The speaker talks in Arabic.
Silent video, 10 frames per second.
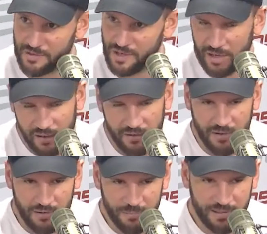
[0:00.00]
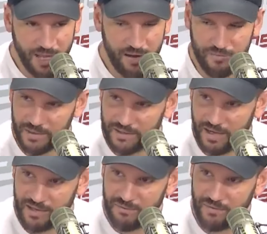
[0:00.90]
شيء ماك تعرف معناتها
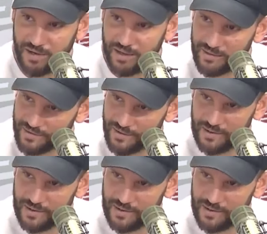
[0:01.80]
الاحتفالات